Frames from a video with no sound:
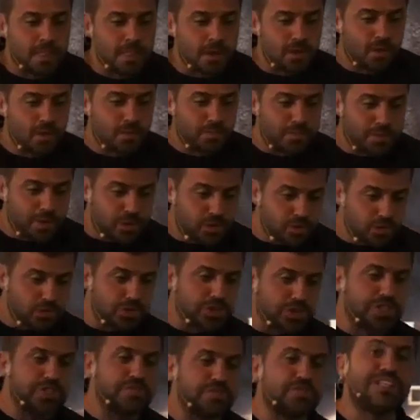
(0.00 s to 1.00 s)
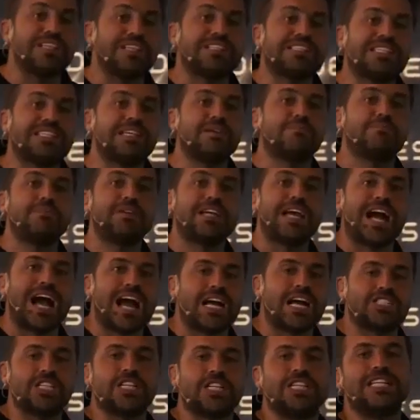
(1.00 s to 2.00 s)
O produtivo, ele sempre
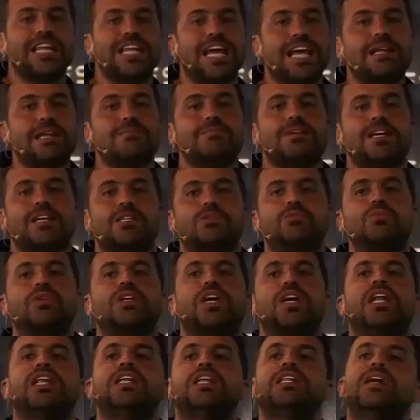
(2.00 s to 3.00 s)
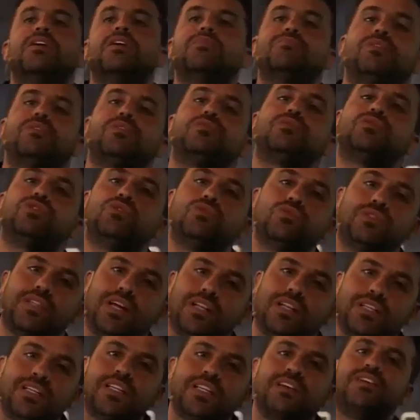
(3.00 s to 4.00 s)
acha nele mesmo que ele não produziu
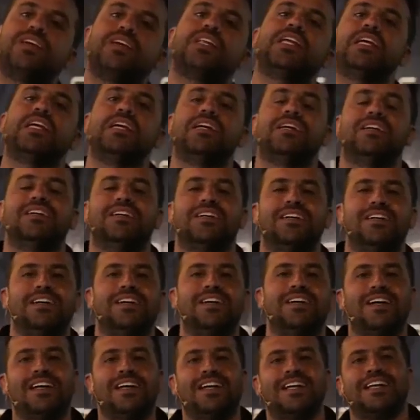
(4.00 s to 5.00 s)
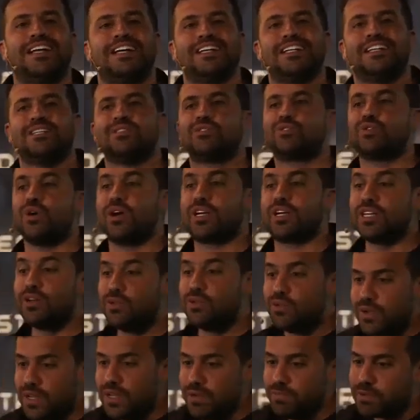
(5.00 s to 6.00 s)
tanto que deveria. Só que
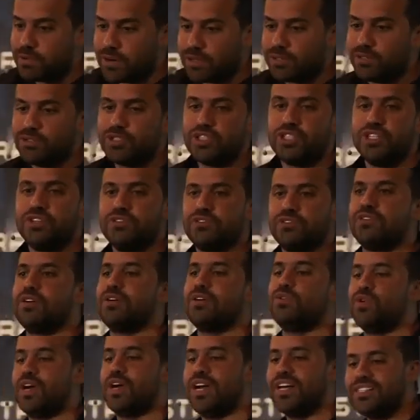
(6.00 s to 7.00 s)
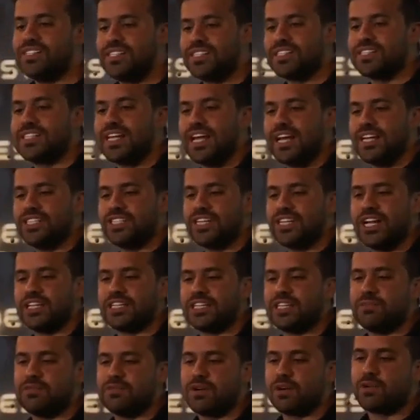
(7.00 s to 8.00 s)
o improdutivo, o resistente, ele
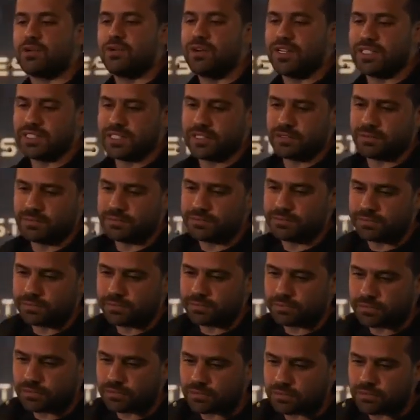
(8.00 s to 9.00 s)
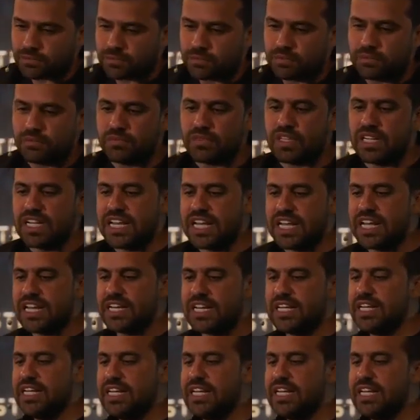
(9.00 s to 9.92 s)
tem uma coisa. Ele.